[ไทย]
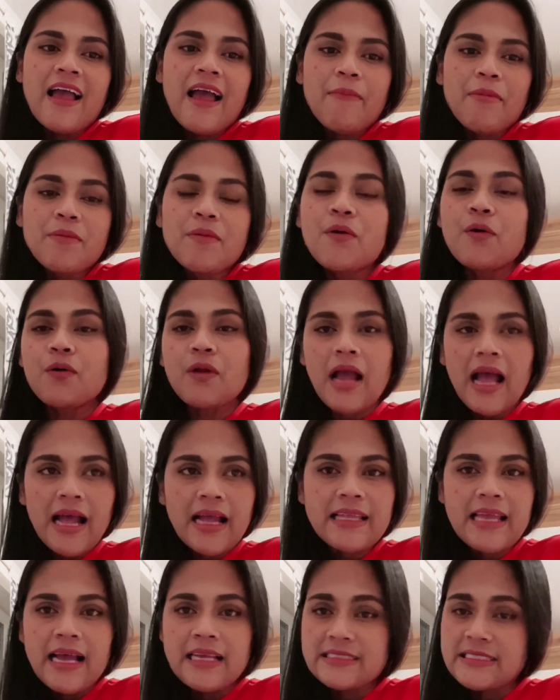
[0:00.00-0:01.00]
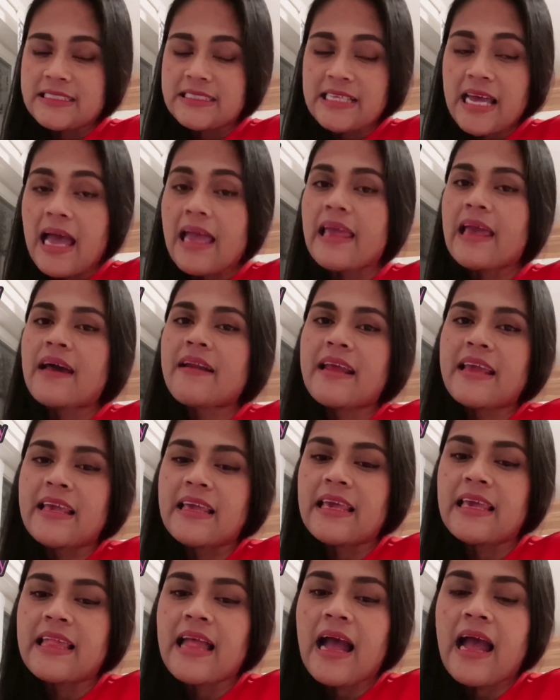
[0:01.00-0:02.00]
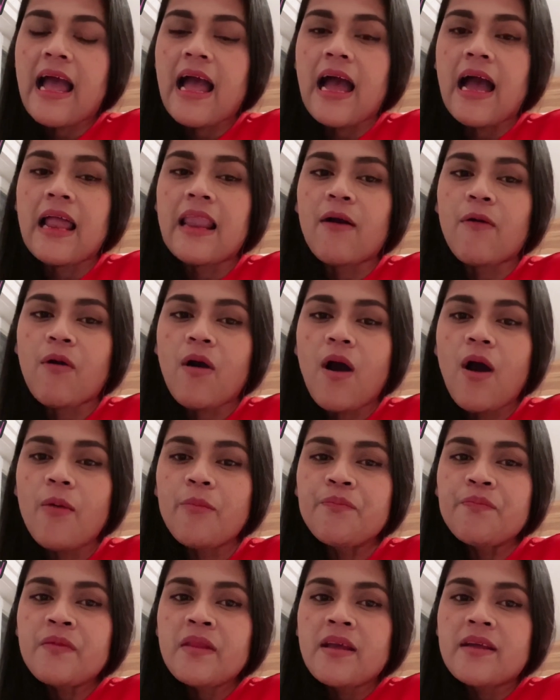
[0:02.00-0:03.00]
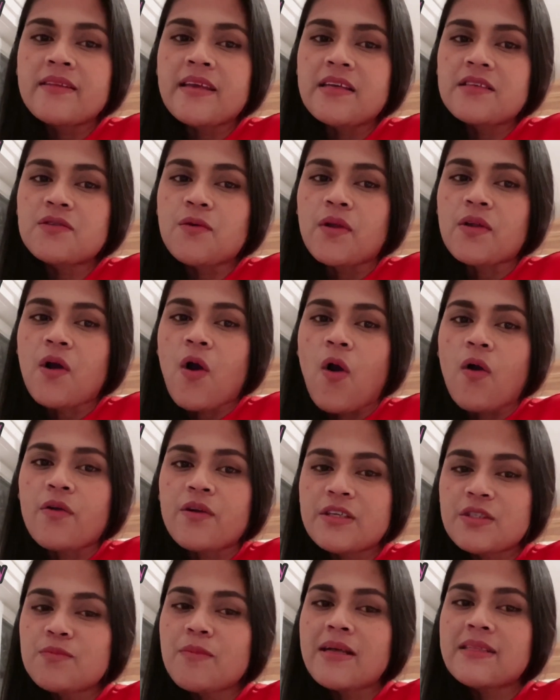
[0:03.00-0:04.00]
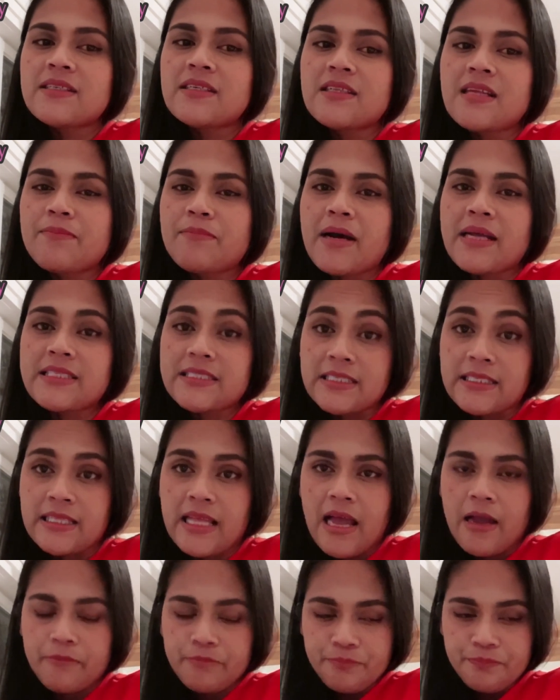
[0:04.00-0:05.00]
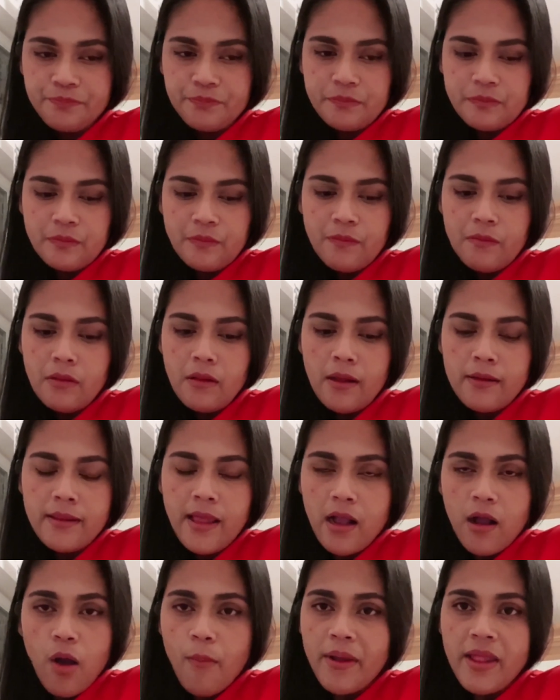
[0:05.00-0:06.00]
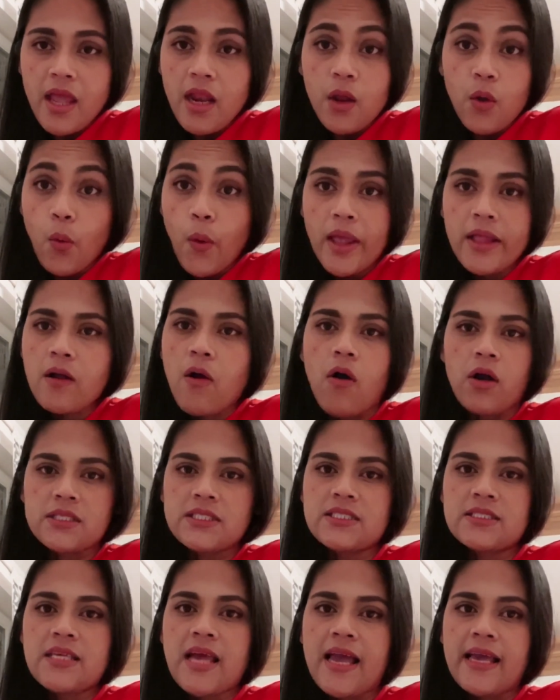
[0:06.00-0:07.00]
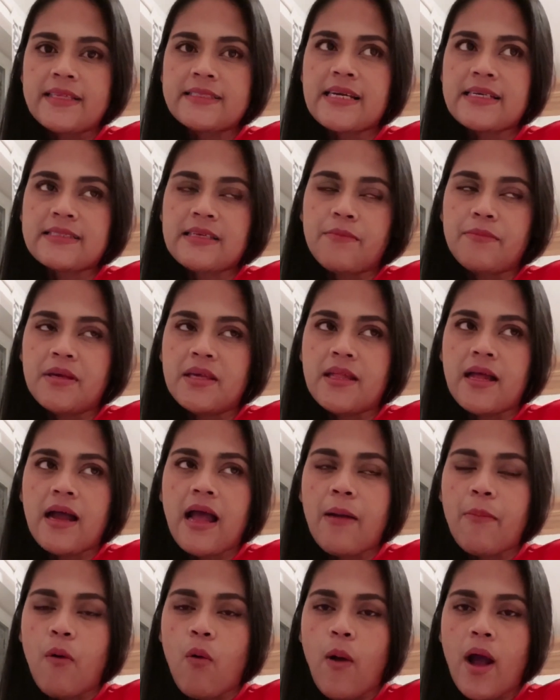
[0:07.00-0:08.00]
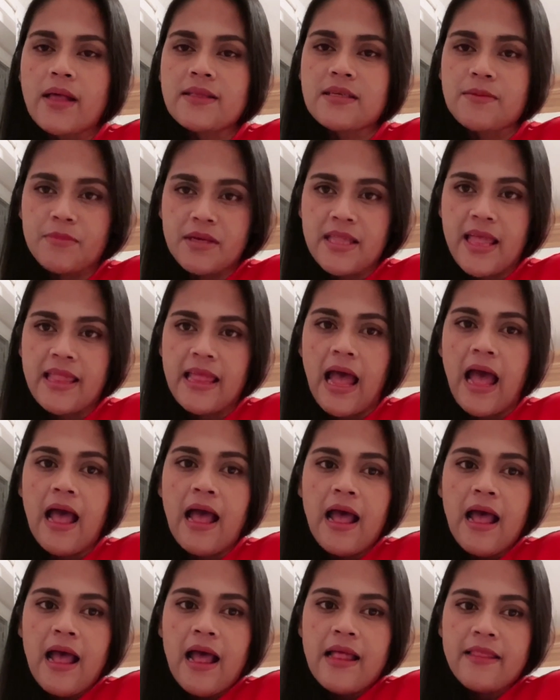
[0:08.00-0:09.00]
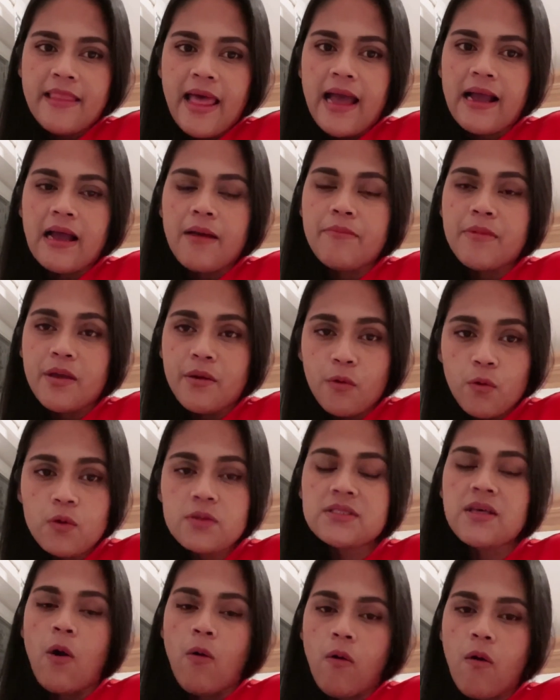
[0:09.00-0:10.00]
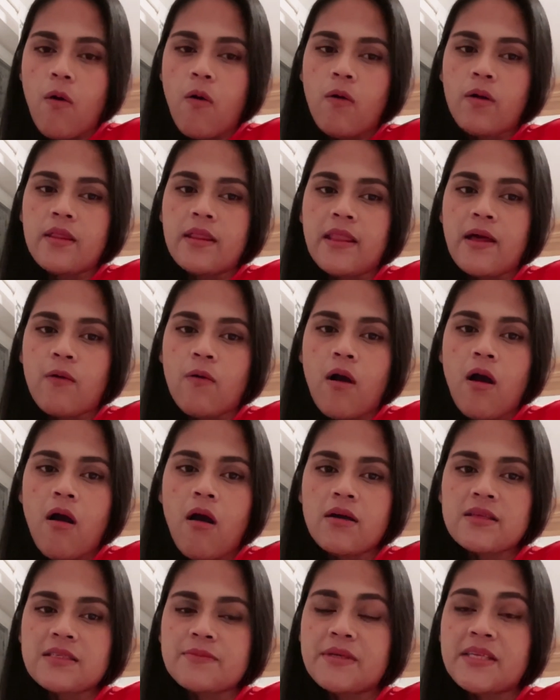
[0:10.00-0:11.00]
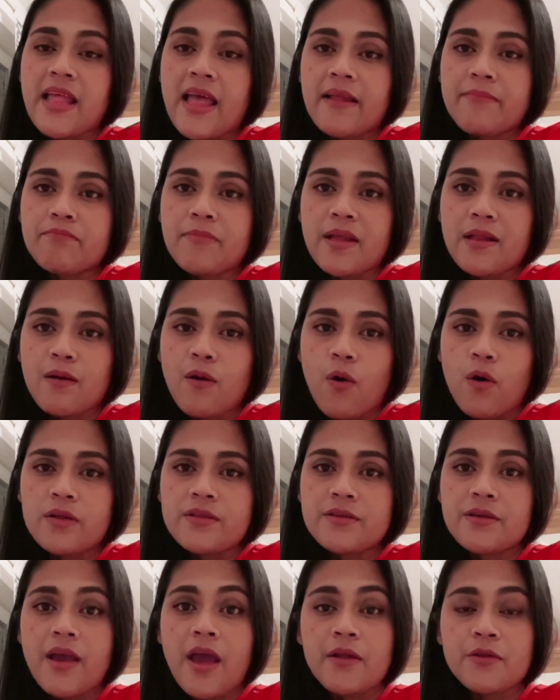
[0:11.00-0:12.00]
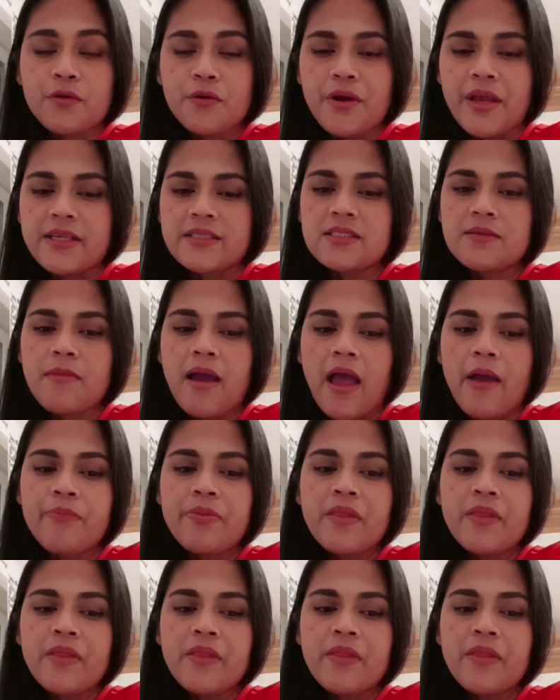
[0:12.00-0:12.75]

มันมีคุณค่าทางจิตใจอะไรอย่างนี้นะคะ แล้วก็ในส่วนของคริสต์มาสที่มาถึงนะ่ะนางก็ไม่ได้รีเควสของชิ้นใหญ่จากสามีนะคะเพราะว่าสามีนนงนางมีลูกสองคนแล้วก็สามีนันเป็นคนคาทอลิกใช่ไหม